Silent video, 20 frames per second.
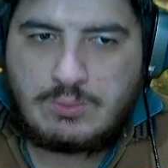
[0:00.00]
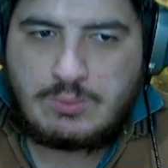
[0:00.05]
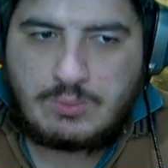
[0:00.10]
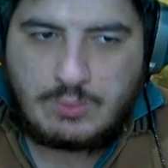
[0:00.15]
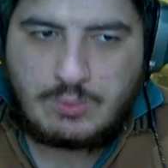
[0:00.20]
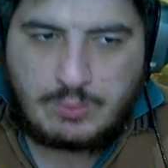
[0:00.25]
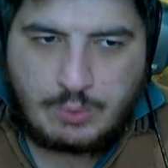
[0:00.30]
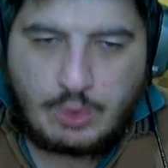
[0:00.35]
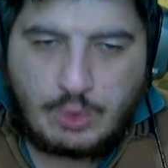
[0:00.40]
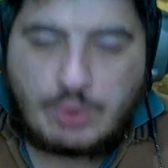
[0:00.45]

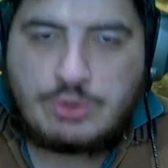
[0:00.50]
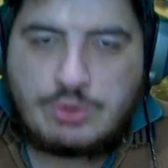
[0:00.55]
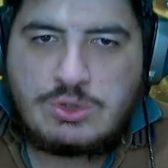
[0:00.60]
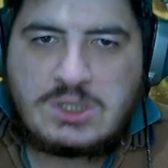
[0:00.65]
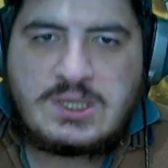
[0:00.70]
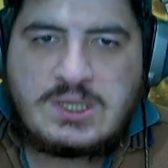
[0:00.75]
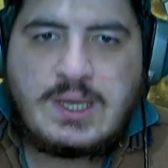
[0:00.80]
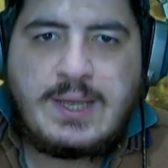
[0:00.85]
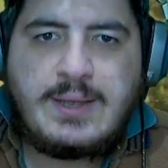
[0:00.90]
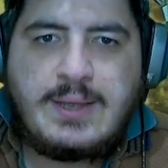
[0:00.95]
bu
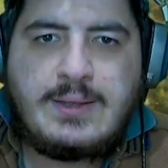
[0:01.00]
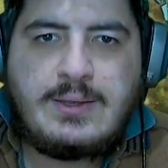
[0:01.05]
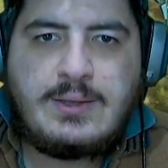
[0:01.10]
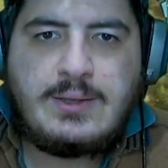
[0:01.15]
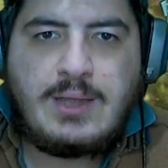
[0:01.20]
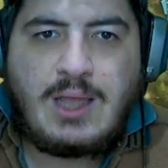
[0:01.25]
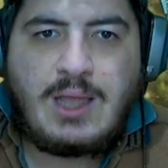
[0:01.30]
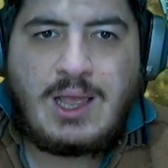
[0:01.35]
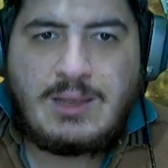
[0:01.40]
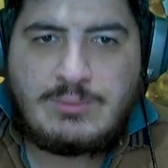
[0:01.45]
oyunda da
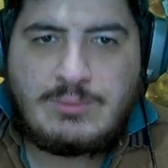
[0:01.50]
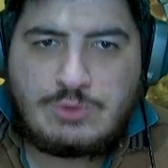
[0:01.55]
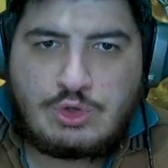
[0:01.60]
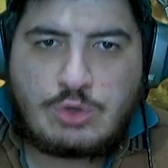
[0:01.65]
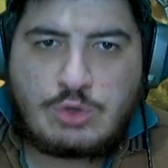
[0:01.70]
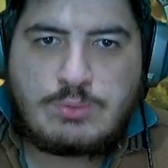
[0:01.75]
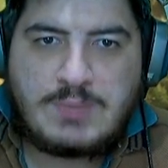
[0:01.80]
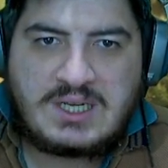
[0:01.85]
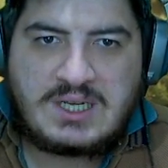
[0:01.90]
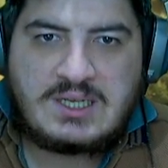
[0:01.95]
en
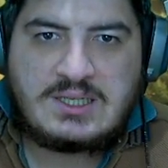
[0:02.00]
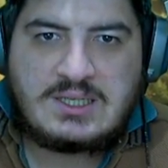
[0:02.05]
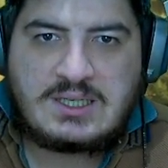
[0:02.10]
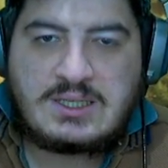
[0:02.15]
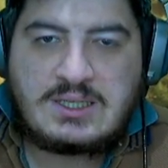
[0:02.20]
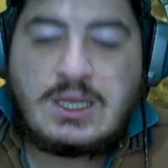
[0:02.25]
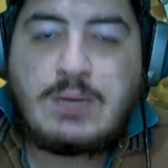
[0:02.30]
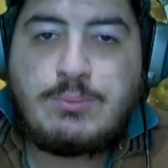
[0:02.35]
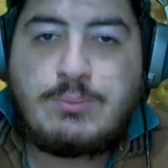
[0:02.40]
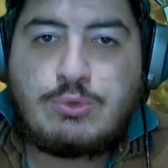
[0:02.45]
çok
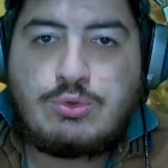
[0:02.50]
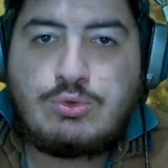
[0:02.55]
mekanikler bunun